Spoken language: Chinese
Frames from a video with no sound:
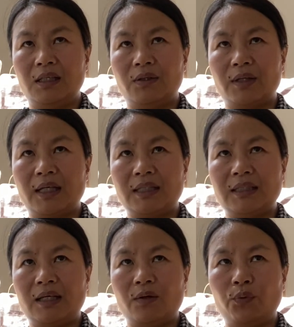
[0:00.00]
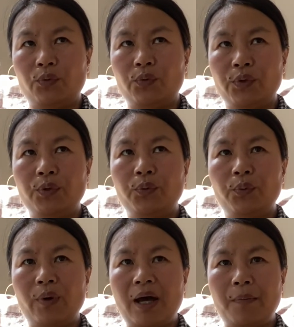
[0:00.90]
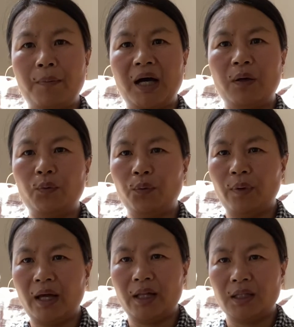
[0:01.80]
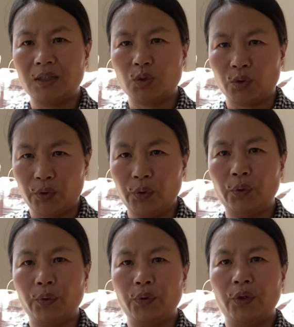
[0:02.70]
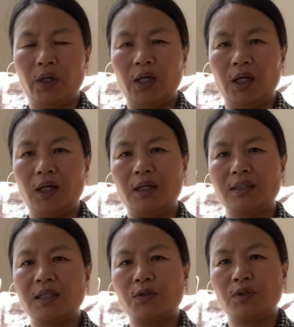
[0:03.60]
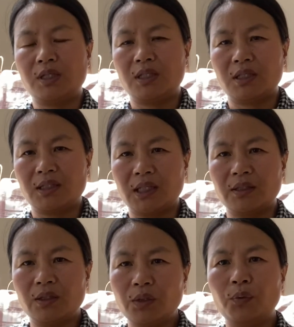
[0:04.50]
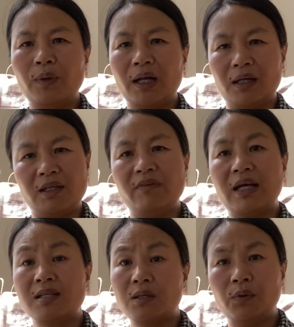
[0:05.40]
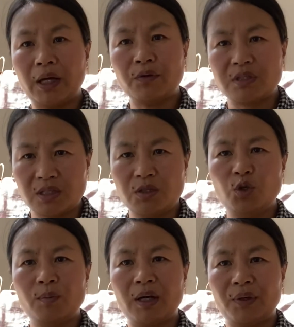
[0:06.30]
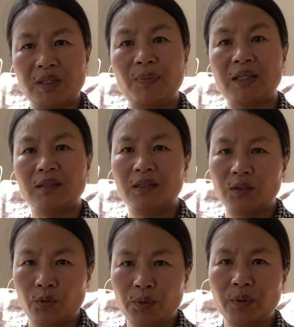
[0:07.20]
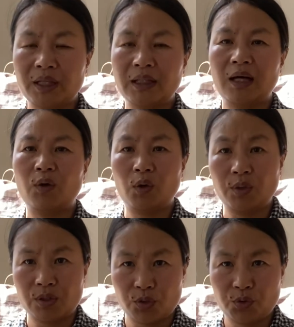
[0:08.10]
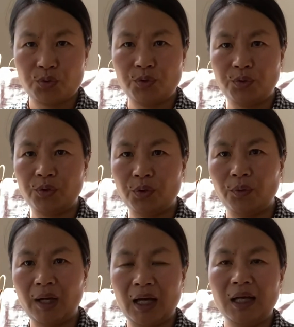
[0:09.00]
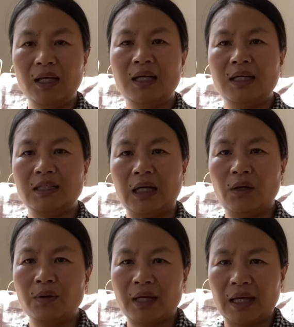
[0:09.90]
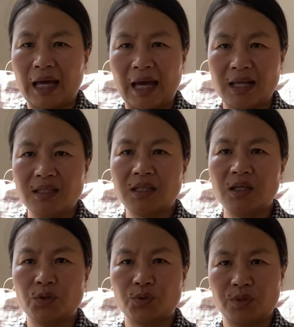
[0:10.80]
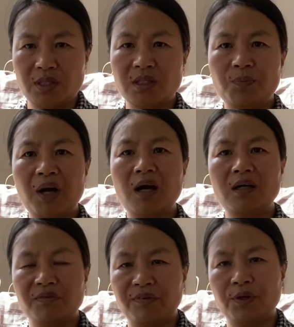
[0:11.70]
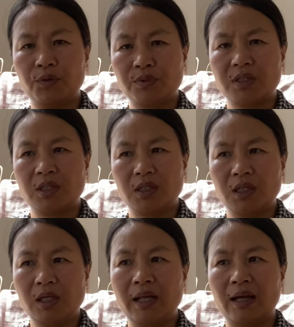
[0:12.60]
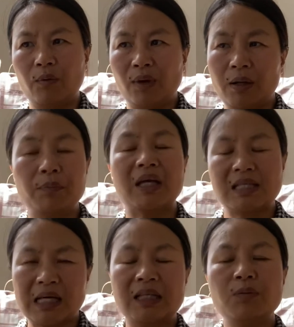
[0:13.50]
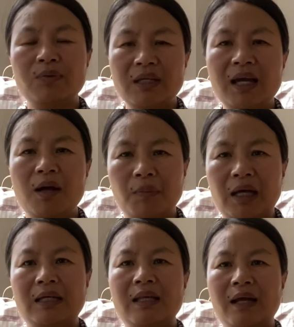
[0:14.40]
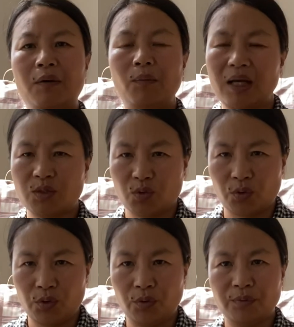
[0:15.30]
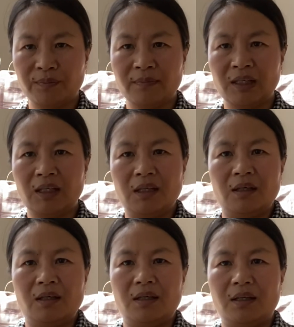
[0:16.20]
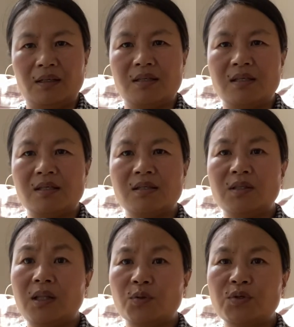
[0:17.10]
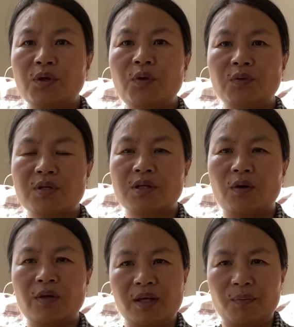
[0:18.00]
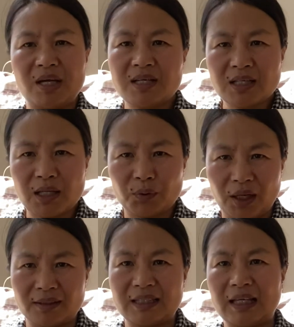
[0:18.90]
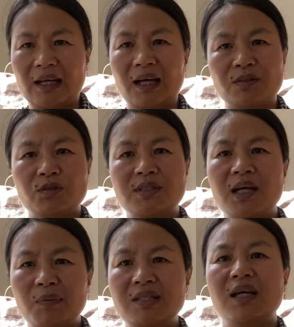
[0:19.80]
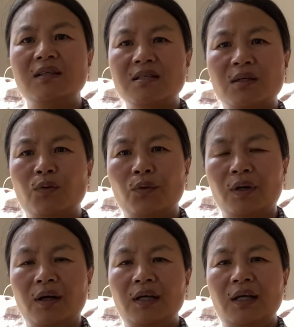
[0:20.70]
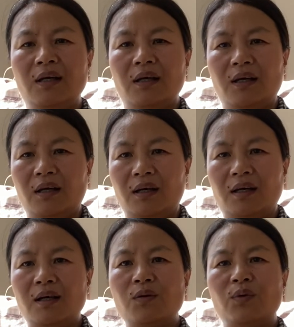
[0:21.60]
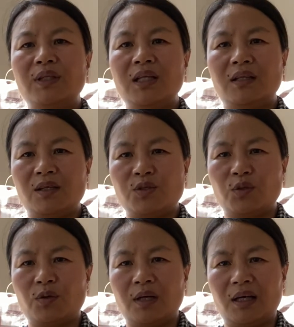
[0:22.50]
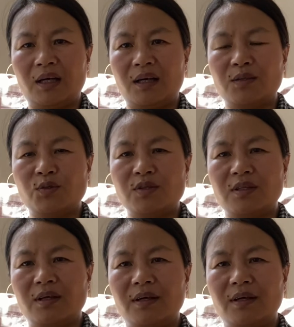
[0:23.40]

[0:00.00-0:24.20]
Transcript: 我看一下，五六万吧，五万左右。呃，这就已经将近六万了，因为还生活还有急用嘛，乱七八糟的，回国一趟哦，或者是出去旅游啊。然后给孩子各种学习班的费用是一两万，每个家庭不一样吧，一两万左右。呃，其实到最后的时候也没剩下多少钱了，就是江了江的生活，呃，和国内的那种哈，就是，